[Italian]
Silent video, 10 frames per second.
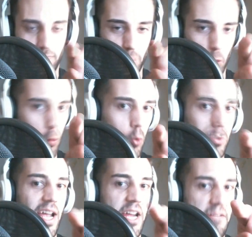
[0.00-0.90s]
tu lo
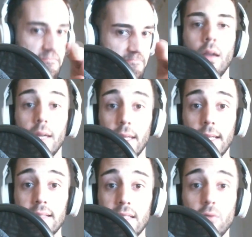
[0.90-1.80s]
sai.
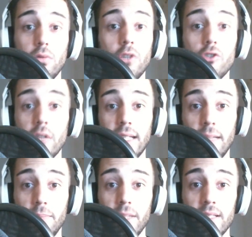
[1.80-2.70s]
Innanzitutto i giochi
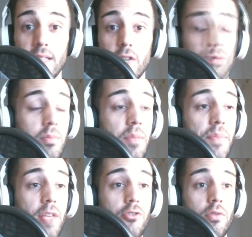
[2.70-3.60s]
da PlayStation mi
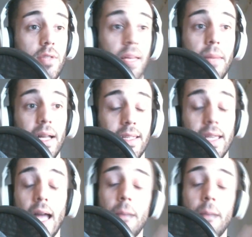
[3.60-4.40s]
piacciono da matti,